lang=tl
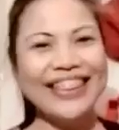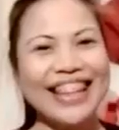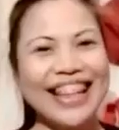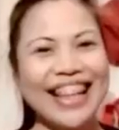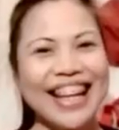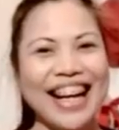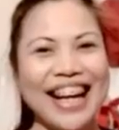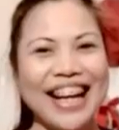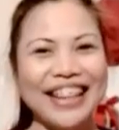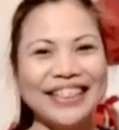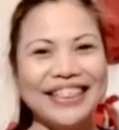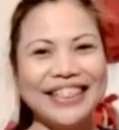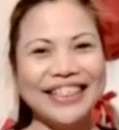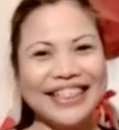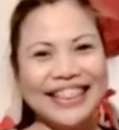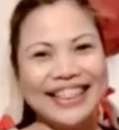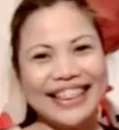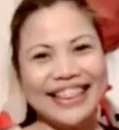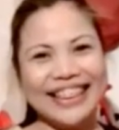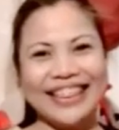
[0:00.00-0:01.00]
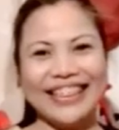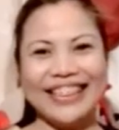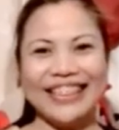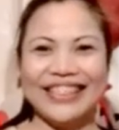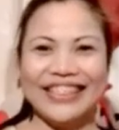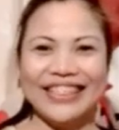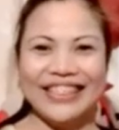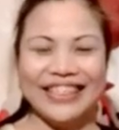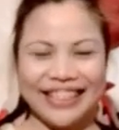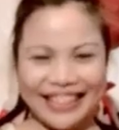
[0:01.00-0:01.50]
nga. Maraming Oo.
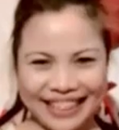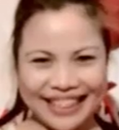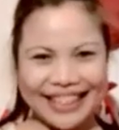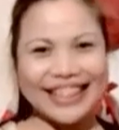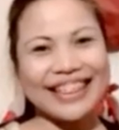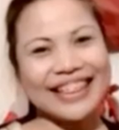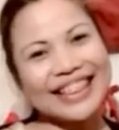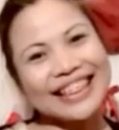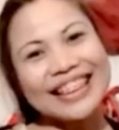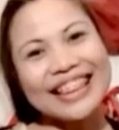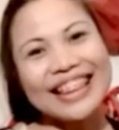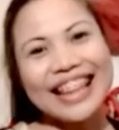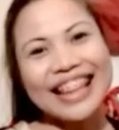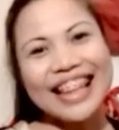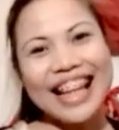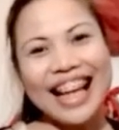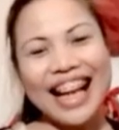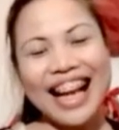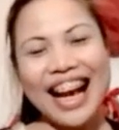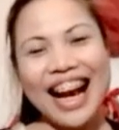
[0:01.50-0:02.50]
order. Ma- hindi naman